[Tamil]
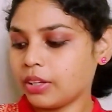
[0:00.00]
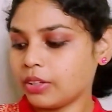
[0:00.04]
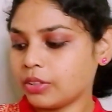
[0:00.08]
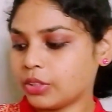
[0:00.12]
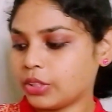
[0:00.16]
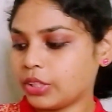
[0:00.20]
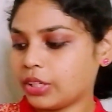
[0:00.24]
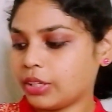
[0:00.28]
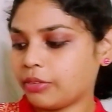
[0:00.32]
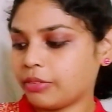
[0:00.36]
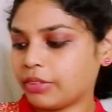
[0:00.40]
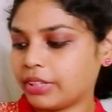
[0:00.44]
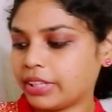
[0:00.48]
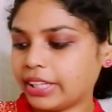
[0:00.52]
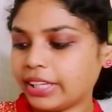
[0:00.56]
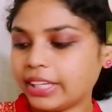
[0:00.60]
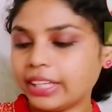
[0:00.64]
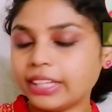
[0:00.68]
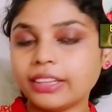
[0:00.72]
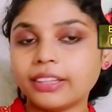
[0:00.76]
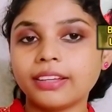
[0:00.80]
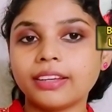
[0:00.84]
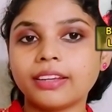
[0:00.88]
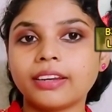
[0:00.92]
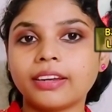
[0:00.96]
ஸோ நான் வந்து
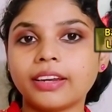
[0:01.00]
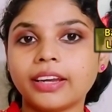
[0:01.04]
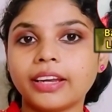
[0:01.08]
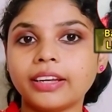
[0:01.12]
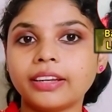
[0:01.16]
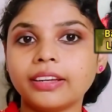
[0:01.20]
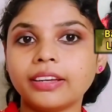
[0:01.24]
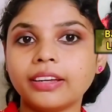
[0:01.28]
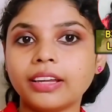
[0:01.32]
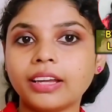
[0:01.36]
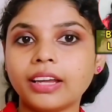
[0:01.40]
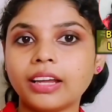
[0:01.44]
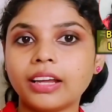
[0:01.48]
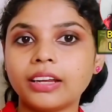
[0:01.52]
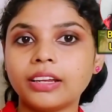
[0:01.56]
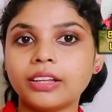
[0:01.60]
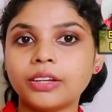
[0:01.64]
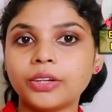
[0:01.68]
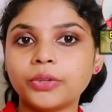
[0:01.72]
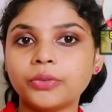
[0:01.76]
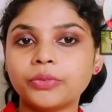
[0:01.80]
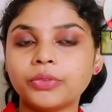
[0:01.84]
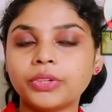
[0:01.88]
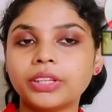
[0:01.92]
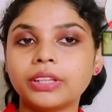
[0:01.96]
இந்த ரெண்டு
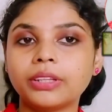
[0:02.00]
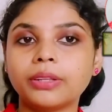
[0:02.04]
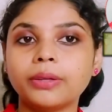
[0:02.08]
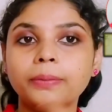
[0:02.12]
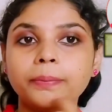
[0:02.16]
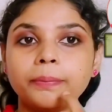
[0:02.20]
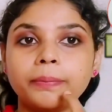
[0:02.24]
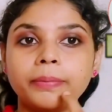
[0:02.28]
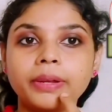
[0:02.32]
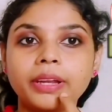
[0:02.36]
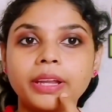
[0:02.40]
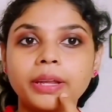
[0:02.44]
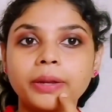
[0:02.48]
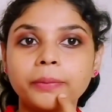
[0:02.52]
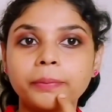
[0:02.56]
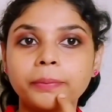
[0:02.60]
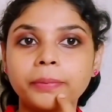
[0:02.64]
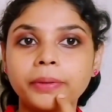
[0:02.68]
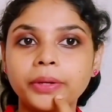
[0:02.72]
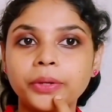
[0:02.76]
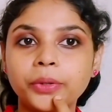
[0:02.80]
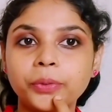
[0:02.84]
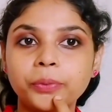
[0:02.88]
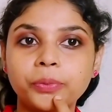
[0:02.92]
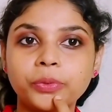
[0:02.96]
கலரும் வந்து பிளெண்ட்
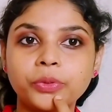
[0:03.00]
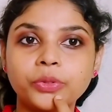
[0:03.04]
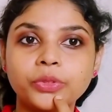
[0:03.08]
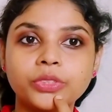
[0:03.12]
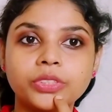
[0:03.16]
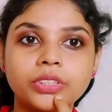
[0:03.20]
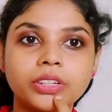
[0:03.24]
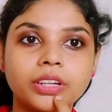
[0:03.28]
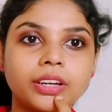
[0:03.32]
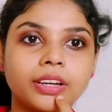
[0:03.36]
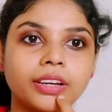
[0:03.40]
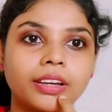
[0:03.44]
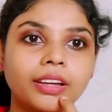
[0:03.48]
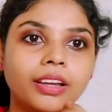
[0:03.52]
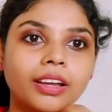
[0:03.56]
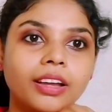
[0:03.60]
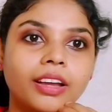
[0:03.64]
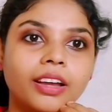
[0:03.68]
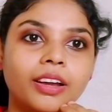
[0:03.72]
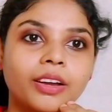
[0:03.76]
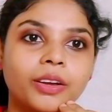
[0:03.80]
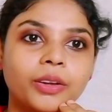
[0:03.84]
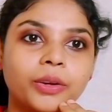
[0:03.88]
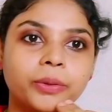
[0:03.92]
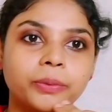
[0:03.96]
பண்ணி போட்டிருக்கேன்
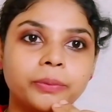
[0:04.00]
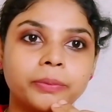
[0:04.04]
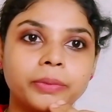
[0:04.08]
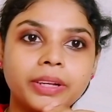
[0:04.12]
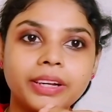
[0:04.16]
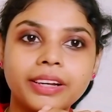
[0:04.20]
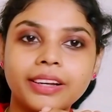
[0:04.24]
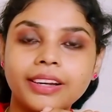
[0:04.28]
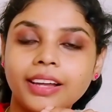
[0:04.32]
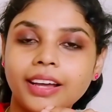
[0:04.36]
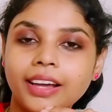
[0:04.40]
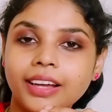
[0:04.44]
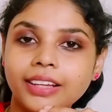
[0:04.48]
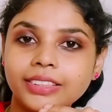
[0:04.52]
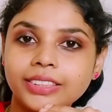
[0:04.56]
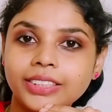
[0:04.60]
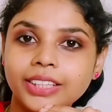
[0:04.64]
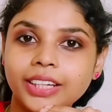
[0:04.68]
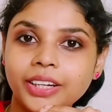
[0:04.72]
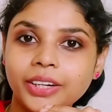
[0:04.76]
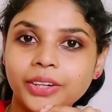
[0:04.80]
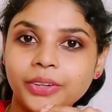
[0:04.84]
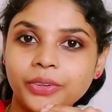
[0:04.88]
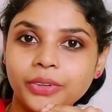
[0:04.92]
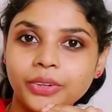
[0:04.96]
ரொம்ப
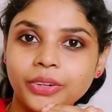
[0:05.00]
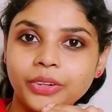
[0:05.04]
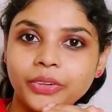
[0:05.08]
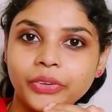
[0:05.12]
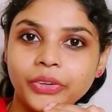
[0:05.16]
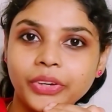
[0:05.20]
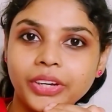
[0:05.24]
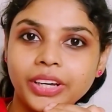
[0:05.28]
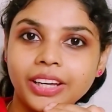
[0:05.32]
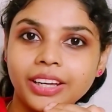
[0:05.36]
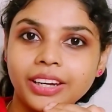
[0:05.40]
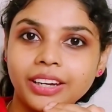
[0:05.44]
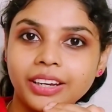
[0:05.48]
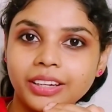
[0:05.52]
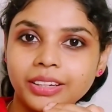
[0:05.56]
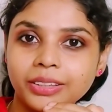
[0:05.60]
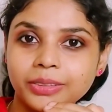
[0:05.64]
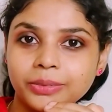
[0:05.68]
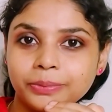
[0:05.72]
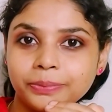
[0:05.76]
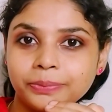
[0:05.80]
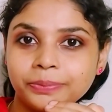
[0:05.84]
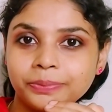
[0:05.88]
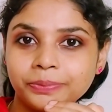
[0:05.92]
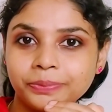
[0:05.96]
கிளாஸான ஒரு லுக்காக
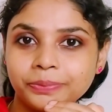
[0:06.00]
இருக்குது